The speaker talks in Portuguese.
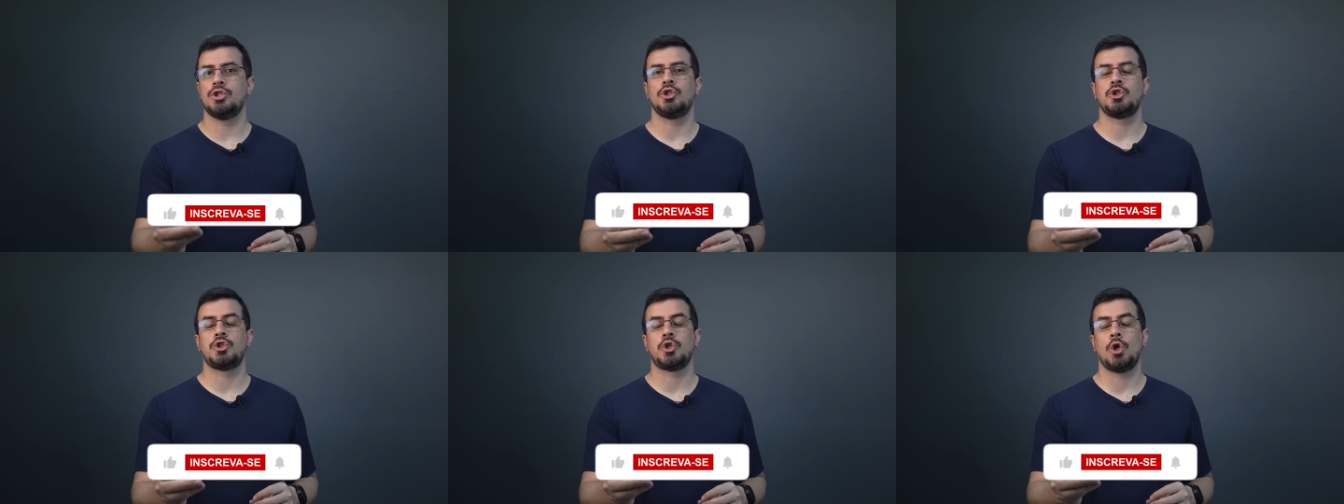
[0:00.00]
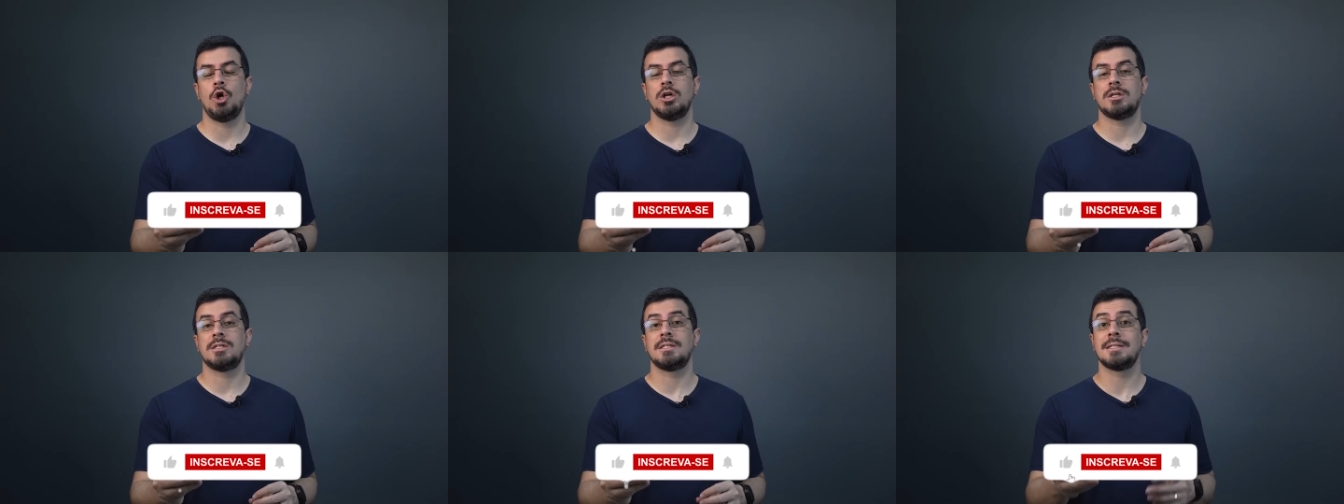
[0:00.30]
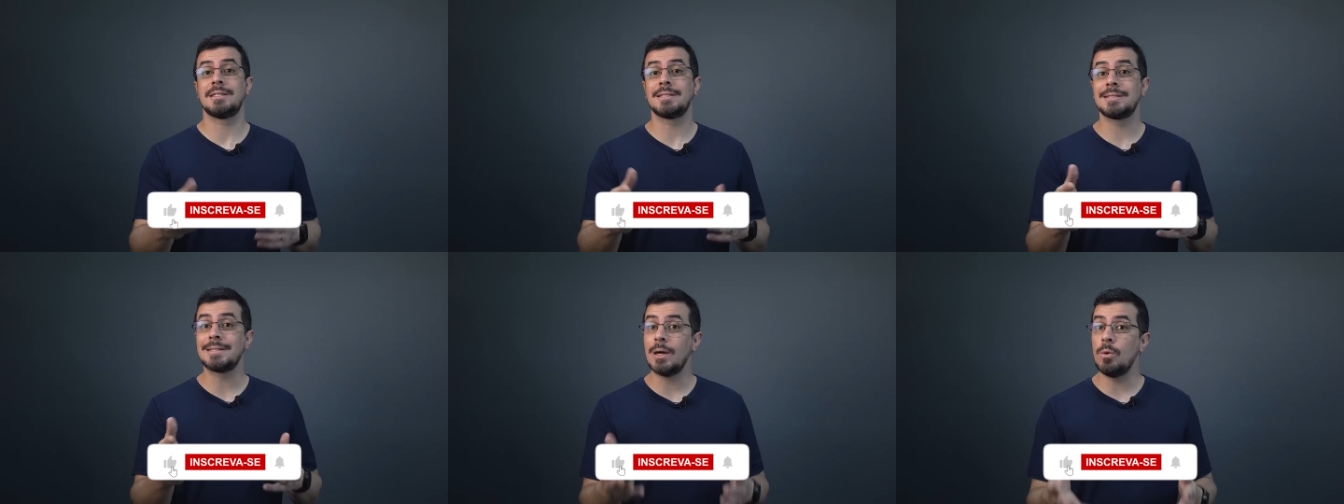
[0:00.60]
de choque
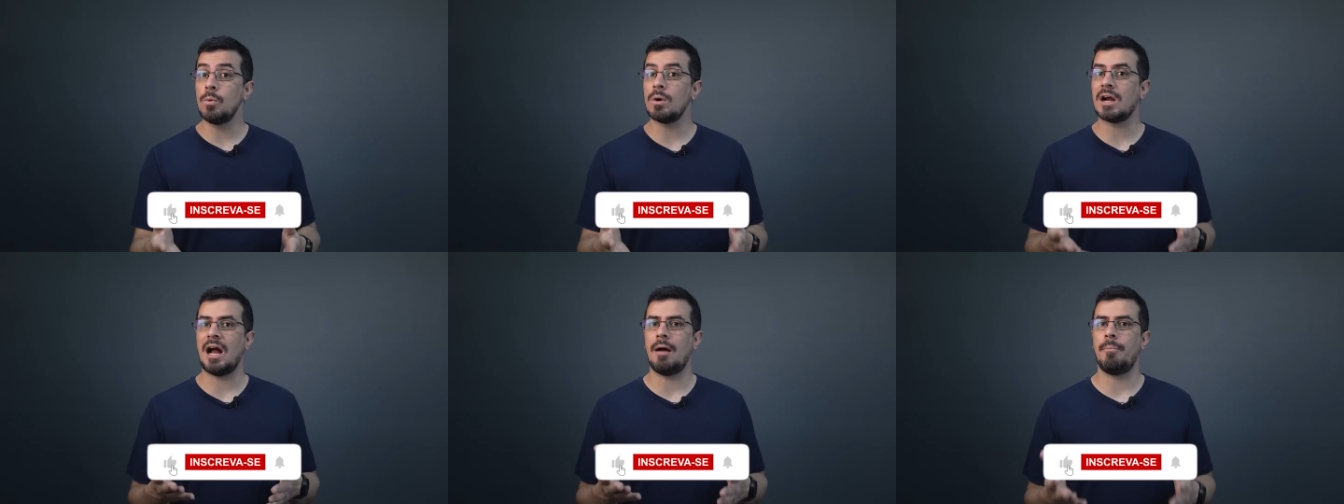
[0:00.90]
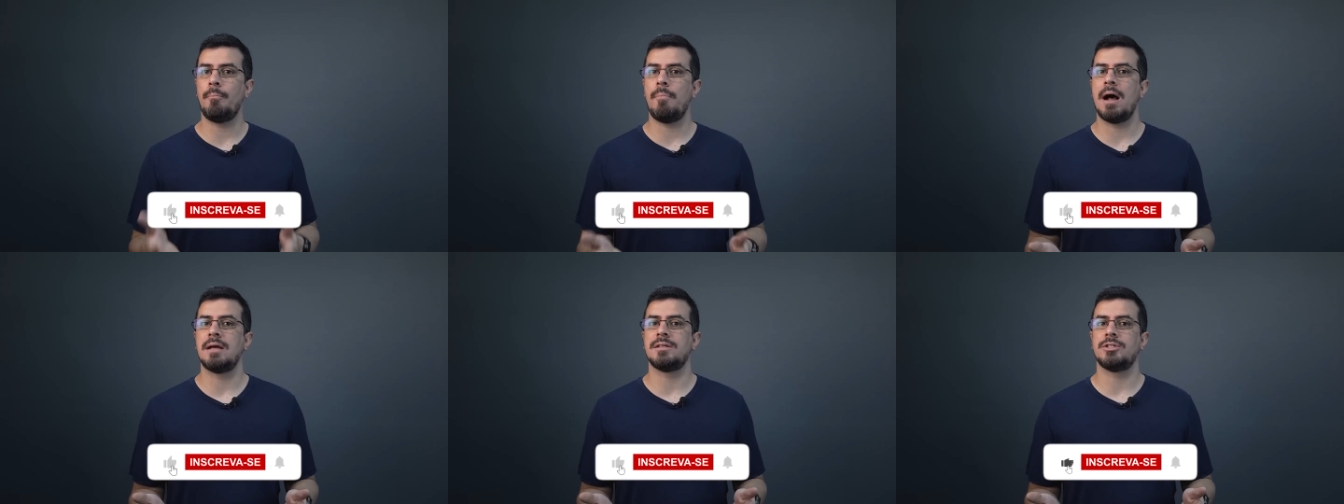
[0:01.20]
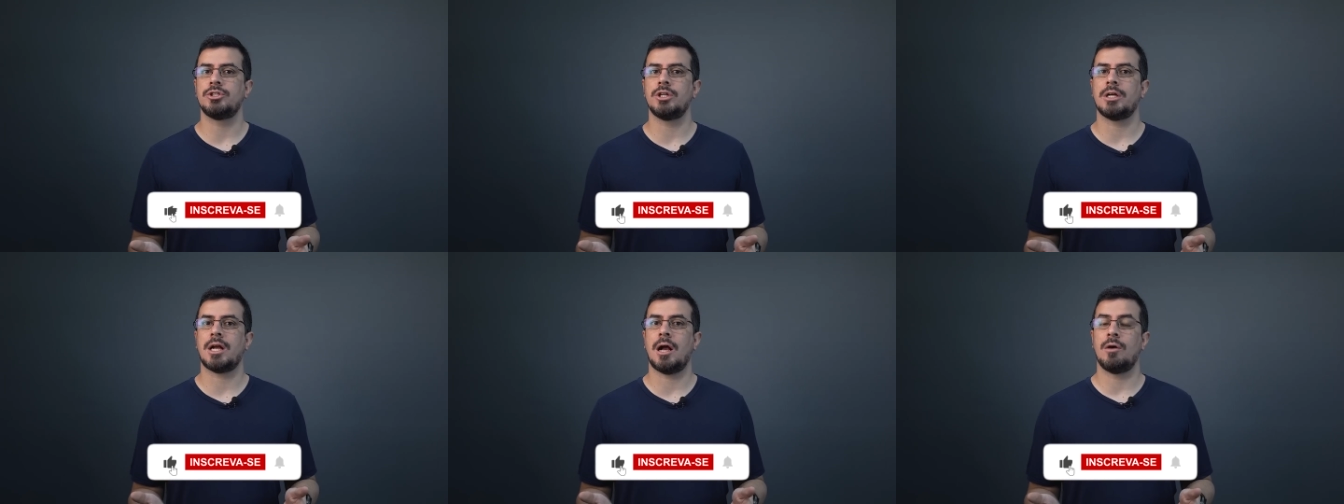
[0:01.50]
são
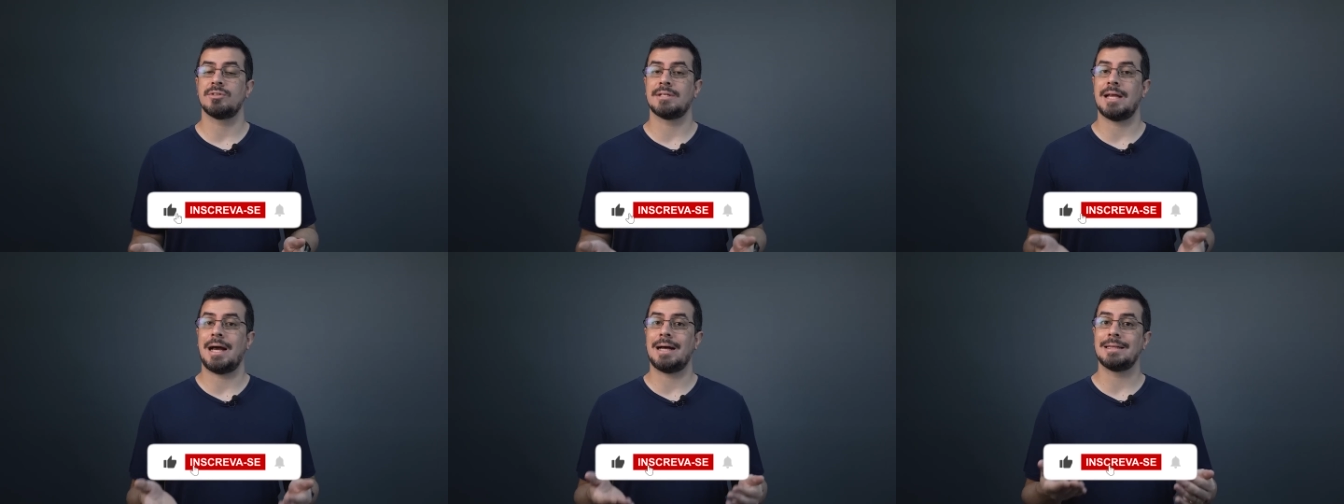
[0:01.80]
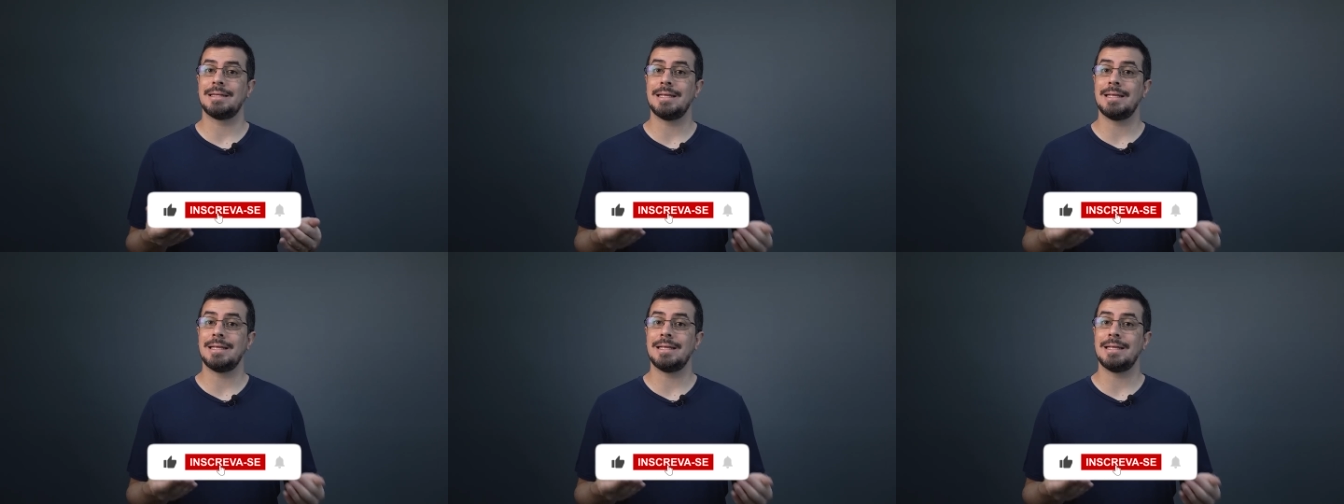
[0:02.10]
capazes de causar